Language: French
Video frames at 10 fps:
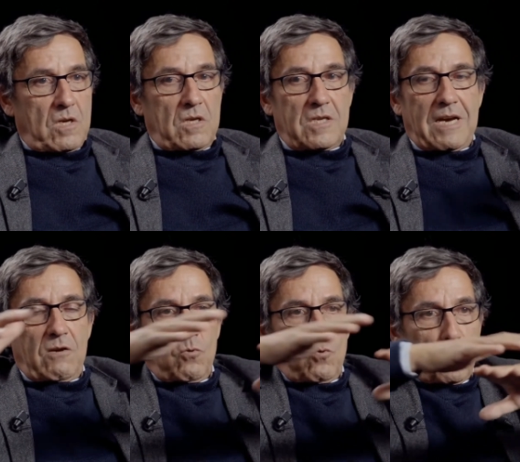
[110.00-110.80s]
il y
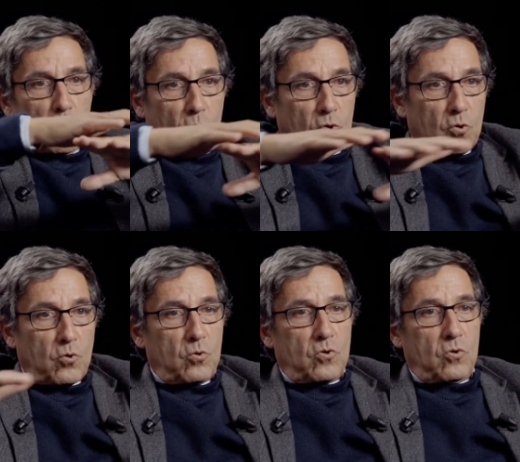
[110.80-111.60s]
a une autre
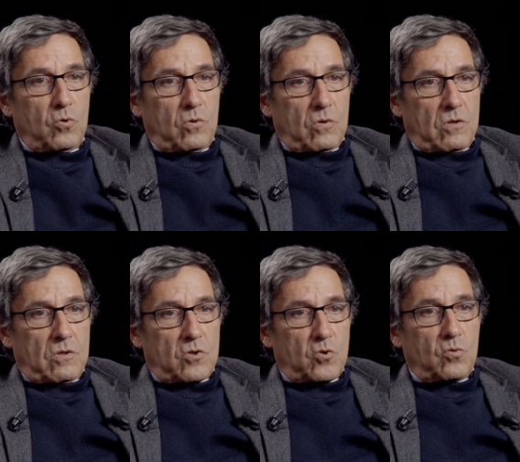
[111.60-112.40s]
culture
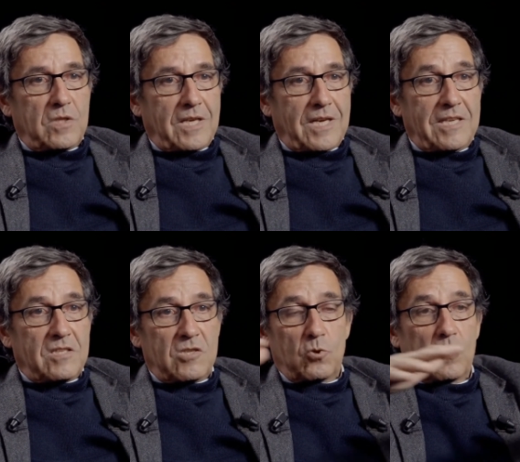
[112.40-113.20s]
souterraine
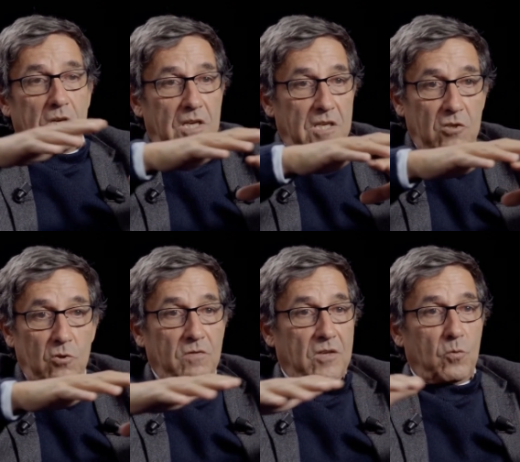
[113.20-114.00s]
qui se crée, qui
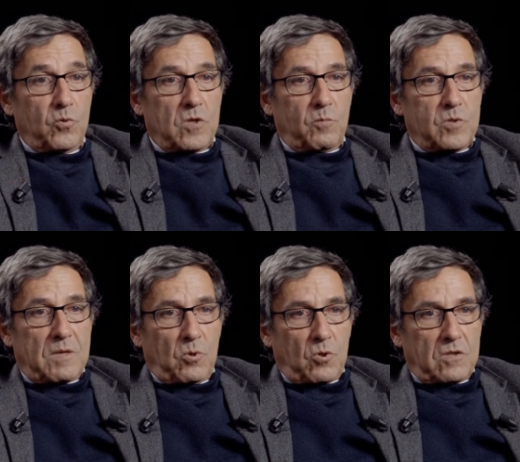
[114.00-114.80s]
devient de plus en plus
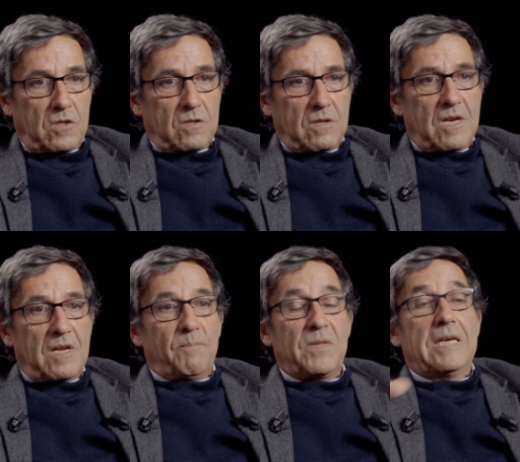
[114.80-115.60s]
importante.
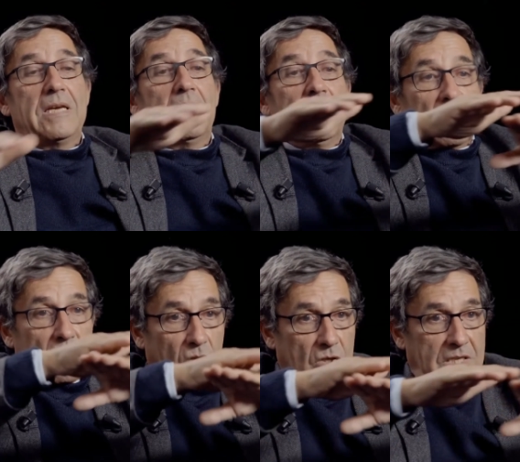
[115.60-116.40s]
Et
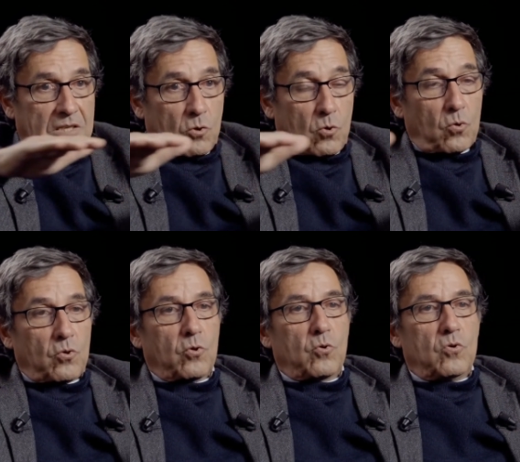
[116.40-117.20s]
dans cette
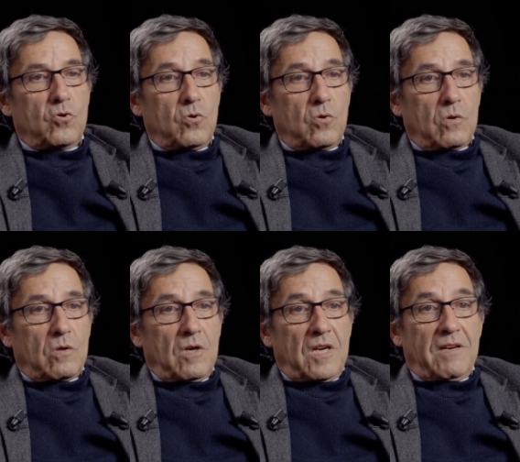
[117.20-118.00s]
contre-culture,
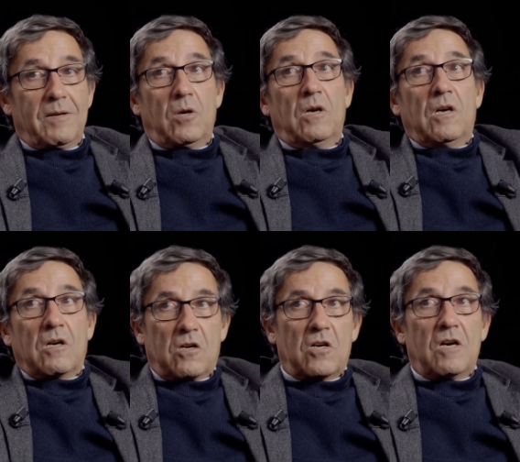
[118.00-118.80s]
évidemment, eh
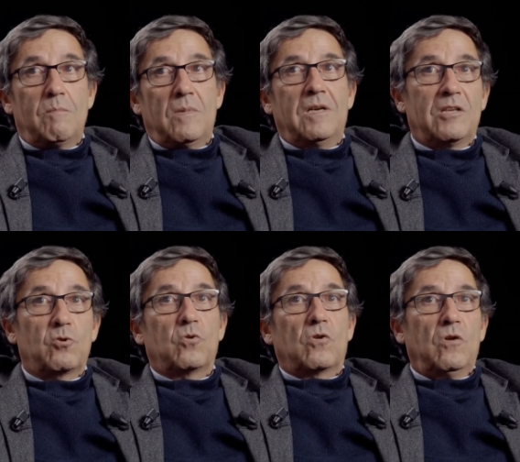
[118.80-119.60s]
comme les
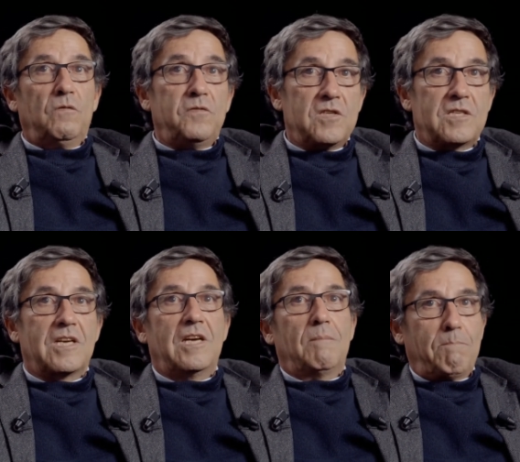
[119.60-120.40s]
trucs
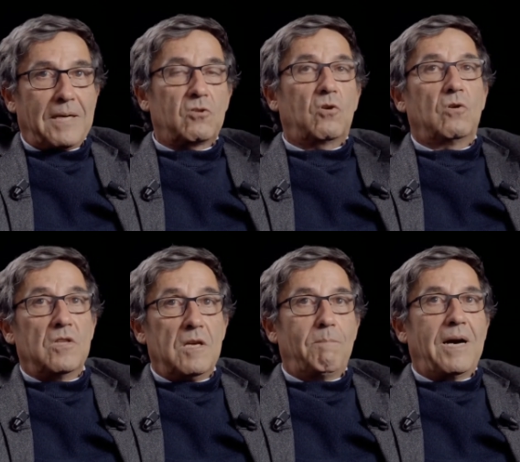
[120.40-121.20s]
officiels
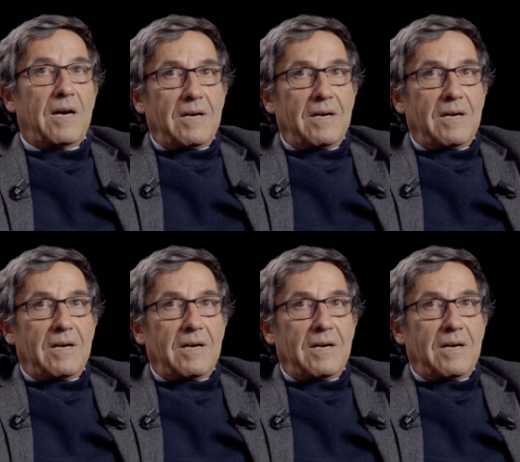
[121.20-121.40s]
patronnés par